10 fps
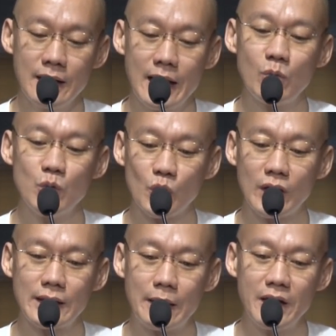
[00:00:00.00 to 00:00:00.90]
นั่นแหละกุศ
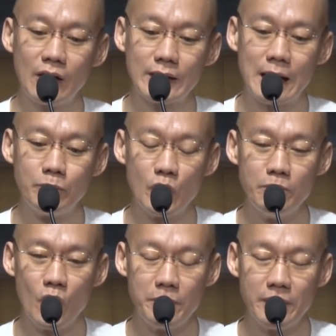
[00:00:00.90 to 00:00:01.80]
ลธรรมที่เรา
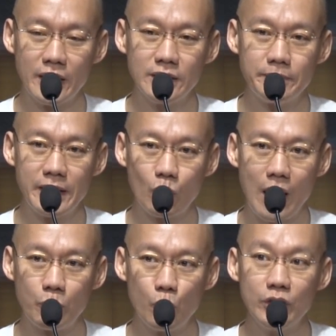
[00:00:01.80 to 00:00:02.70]
ทำบ่อยๆมันก็จะเป็น
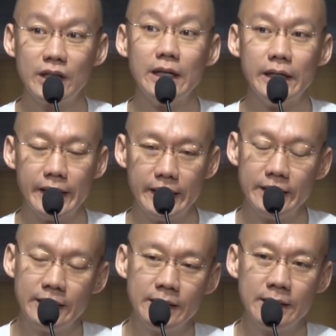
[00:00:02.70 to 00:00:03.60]
ความคุ้นเคย
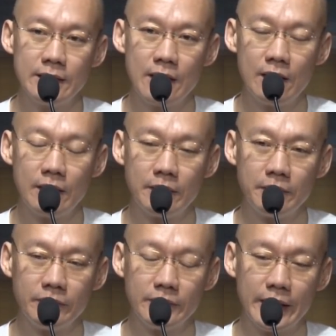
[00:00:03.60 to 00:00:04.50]

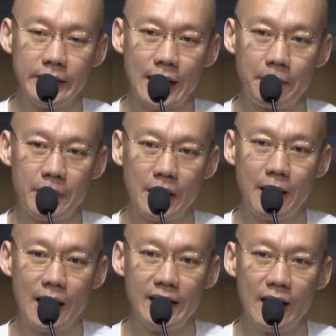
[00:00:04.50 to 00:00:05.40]
ในศัพท์พ
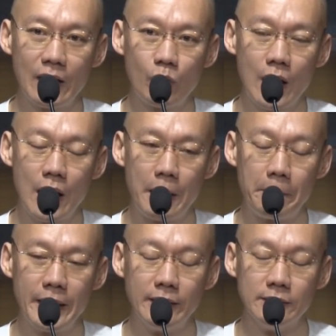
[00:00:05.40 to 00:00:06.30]
ระบาลีเรียกว่า
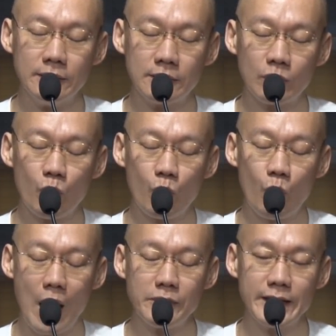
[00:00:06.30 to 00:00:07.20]
เป็น
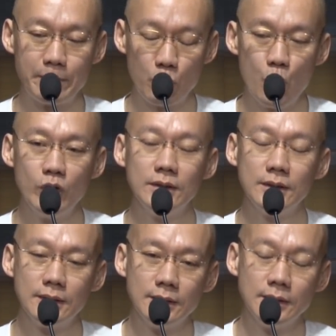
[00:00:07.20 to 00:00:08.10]
ความเสพคุ้น
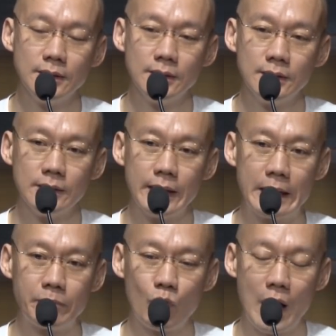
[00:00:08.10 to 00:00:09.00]

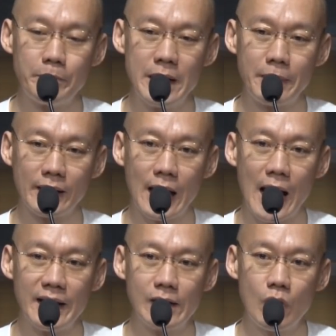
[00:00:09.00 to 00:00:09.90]
ในความเป็นปัจ
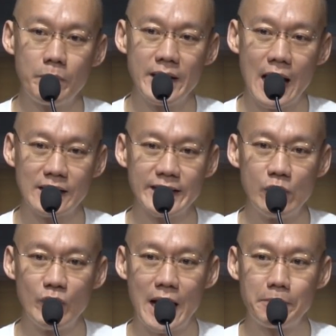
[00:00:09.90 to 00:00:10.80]
ฐานเรียกว่าเป็นอาเส
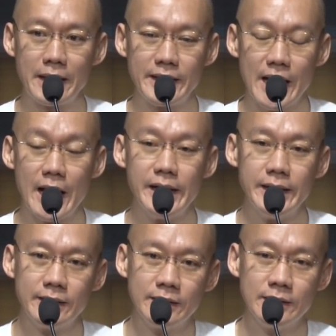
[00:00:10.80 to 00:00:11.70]
วนาปัจจัย
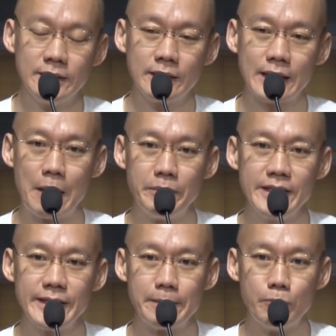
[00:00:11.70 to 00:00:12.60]

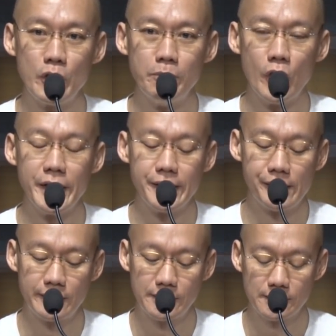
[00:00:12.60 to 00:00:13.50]
ทำที่เสพบ่อ
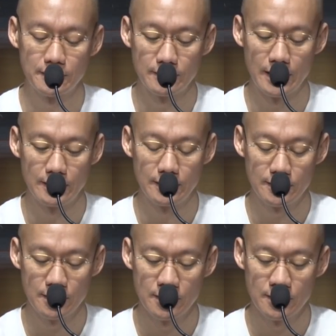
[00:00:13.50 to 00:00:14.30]
ยๆนะ